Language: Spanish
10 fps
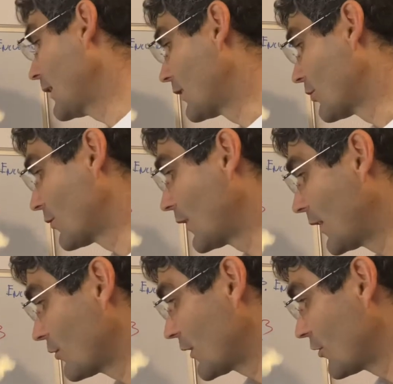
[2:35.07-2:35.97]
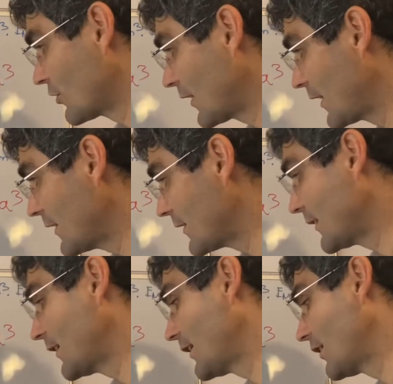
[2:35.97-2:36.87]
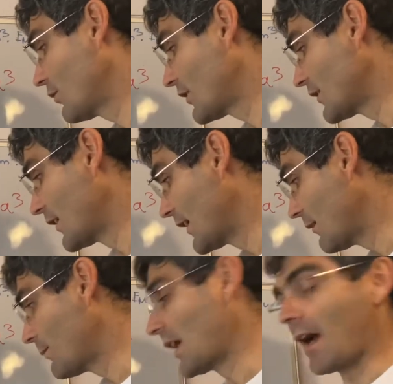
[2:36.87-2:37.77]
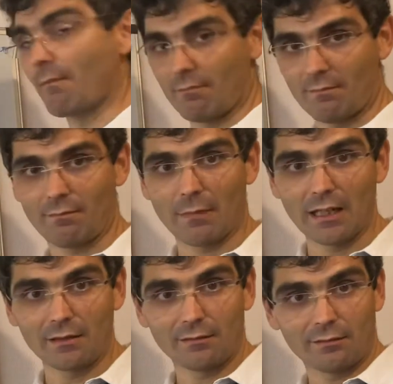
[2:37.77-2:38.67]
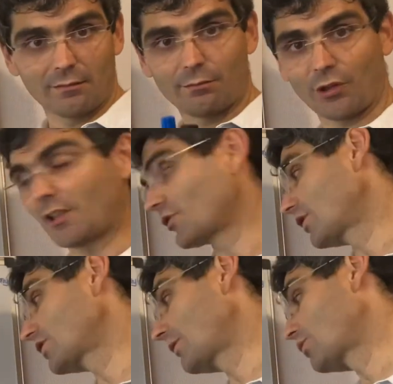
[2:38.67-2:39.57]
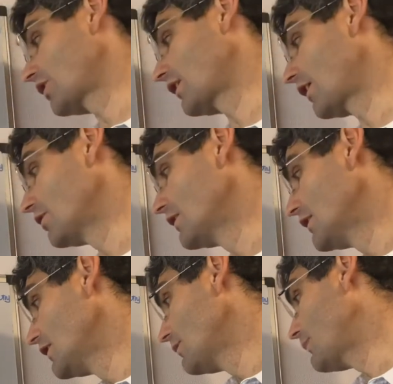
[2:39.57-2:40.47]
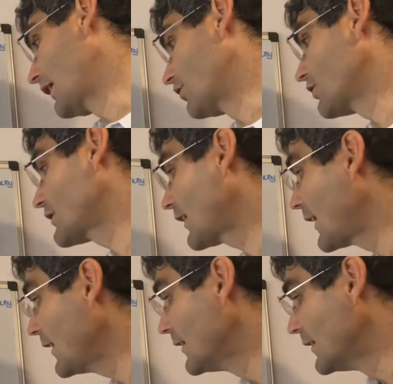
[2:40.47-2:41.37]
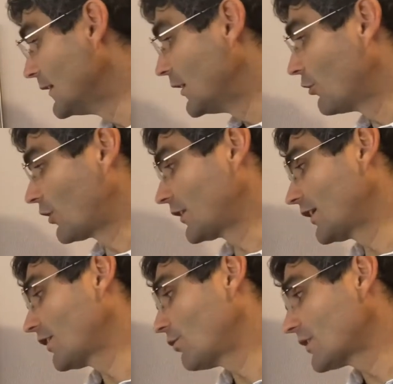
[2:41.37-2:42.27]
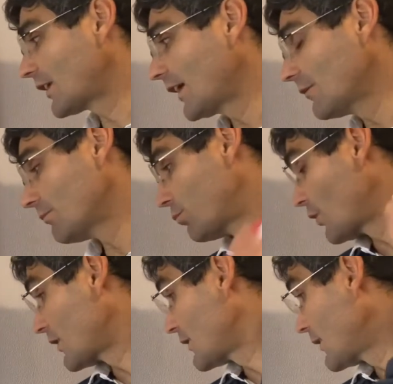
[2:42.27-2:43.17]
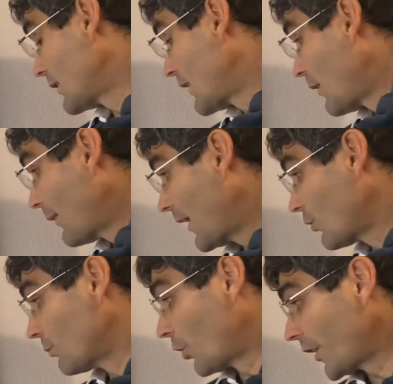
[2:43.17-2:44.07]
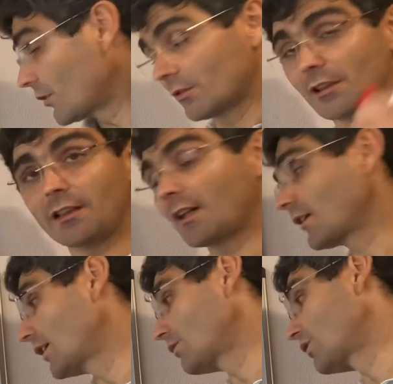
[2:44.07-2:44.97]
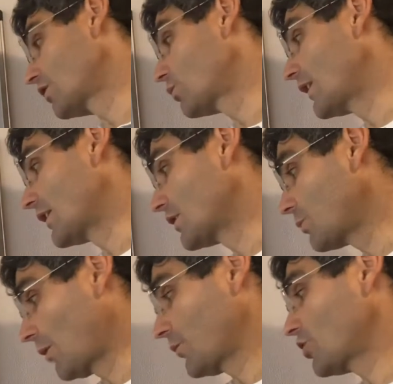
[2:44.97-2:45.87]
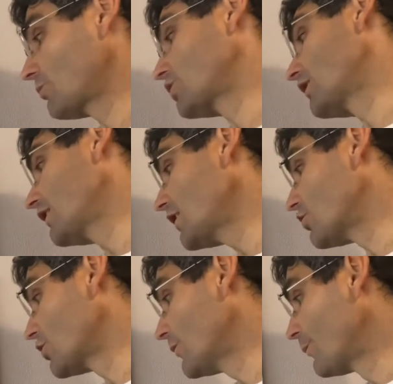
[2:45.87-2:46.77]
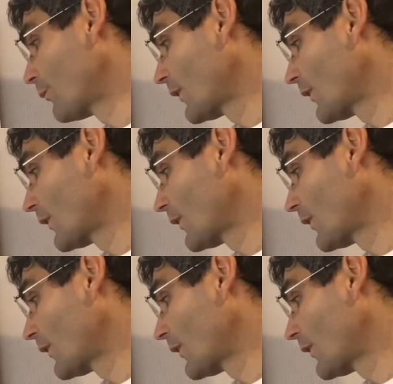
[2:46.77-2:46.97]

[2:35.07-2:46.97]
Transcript: Entonces fijaos que entonces aquí ya tendría lo que sería mi a, ¿vale? Porque es lo que estamos haciendo. Bien, entonces aquí lo que tengo es que, pues, eh, trabajar un poquito, intentar hacer algunas cuentas. Bueno, pero esto es muy sencillo, ¿no?